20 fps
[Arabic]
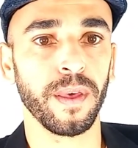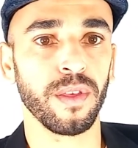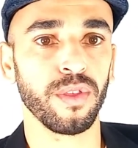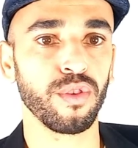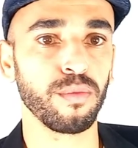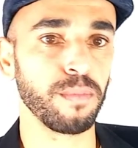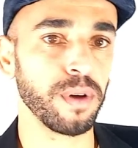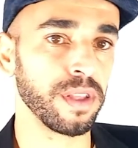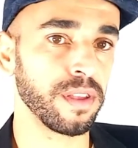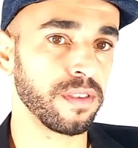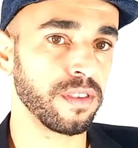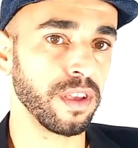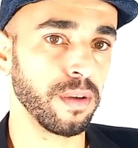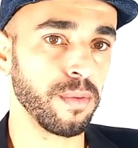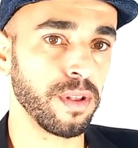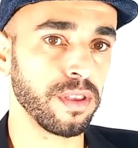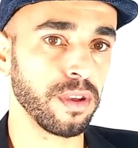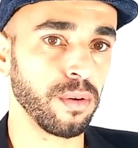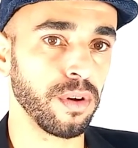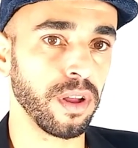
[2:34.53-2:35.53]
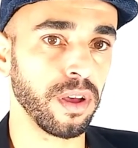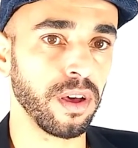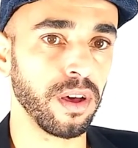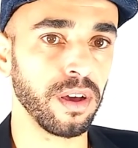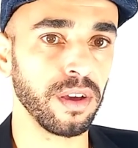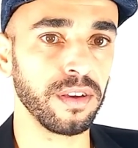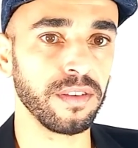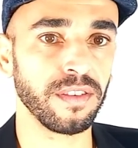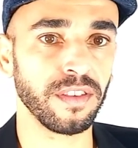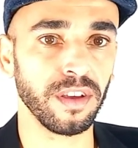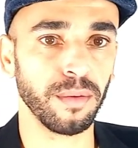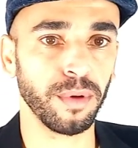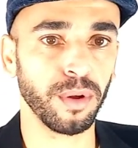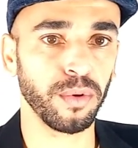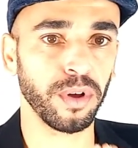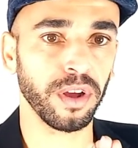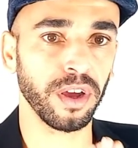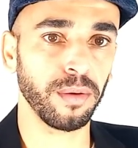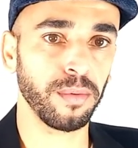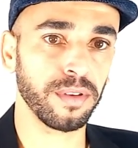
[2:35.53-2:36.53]
ثم اذا استعملت ورقه استعمل
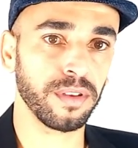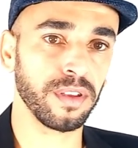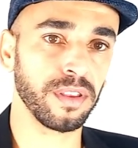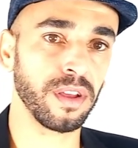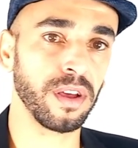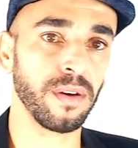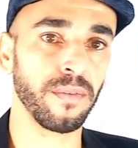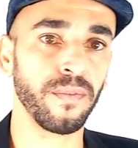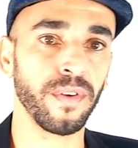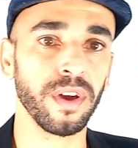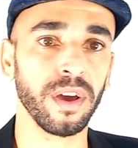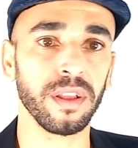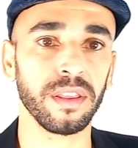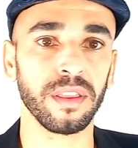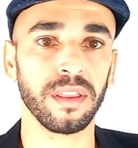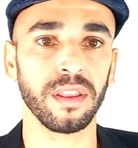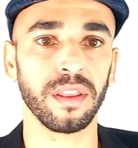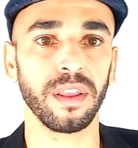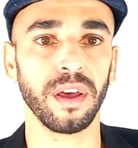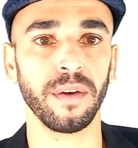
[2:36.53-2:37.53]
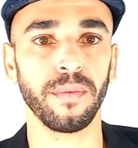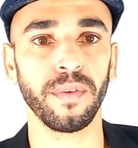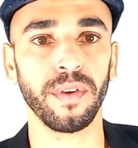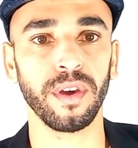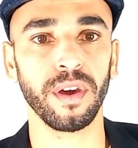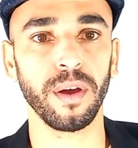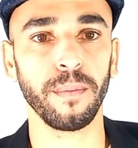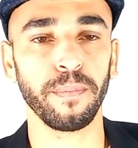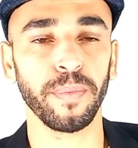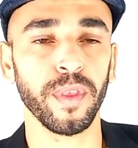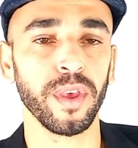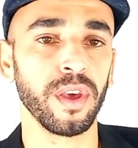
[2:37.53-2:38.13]
ورقه بسيطه فقط ضع فيها